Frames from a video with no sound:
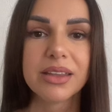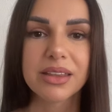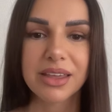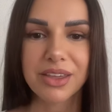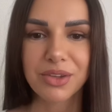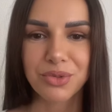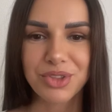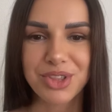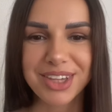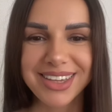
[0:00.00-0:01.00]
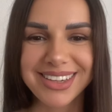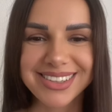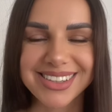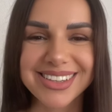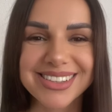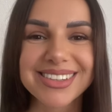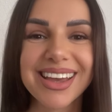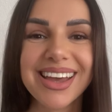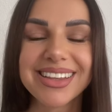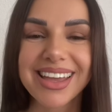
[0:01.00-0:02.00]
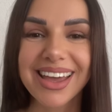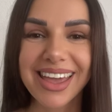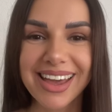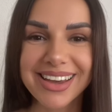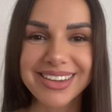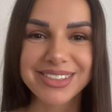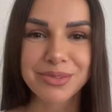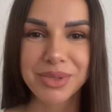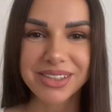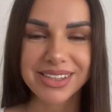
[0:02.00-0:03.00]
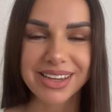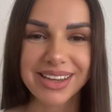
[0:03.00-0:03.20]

Thank you, Jesus. Der Herr ist mit dir.